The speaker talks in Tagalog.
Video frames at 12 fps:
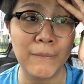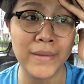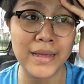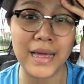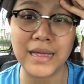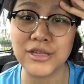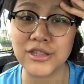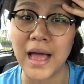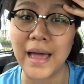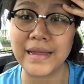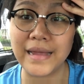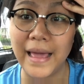Bigay niyo sa
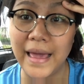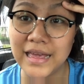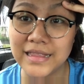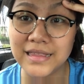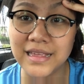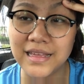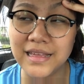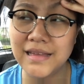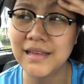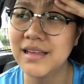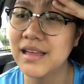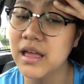akin
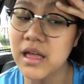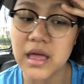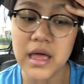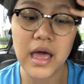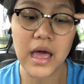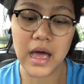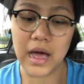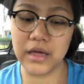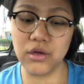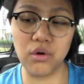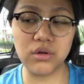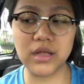8.
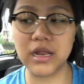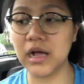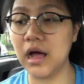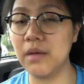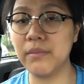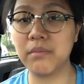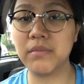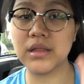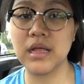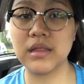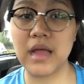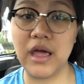Ayoko talaga kapag
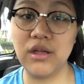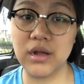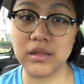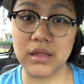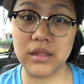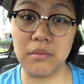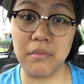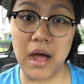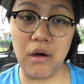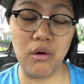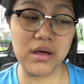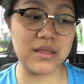matanda yung
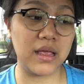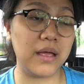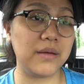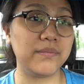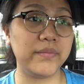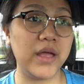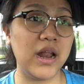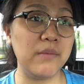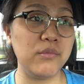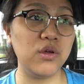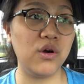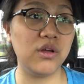nagtatrabaho. Kasi, alam
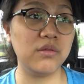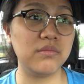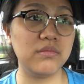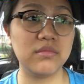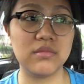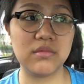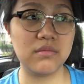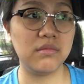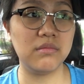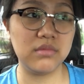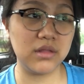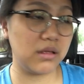mo yon
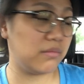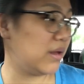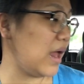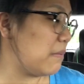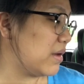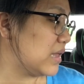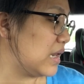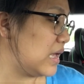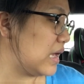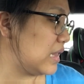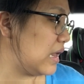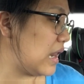minamadali
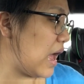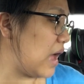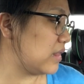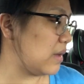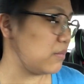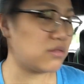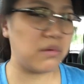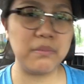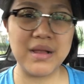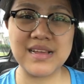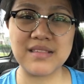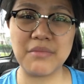ka nila. Tapos
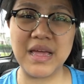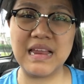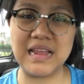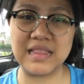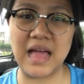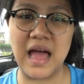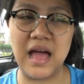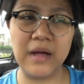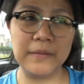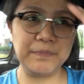mabilis mairita.